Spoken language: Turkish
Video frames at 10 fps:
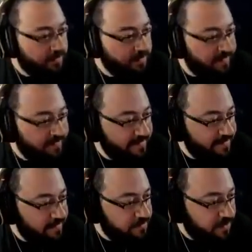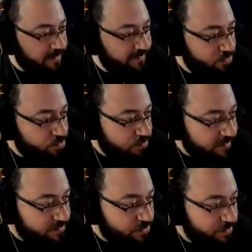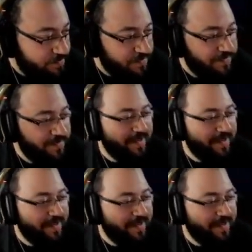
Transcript: Yarın klip Cahreyn Türklere sövdü.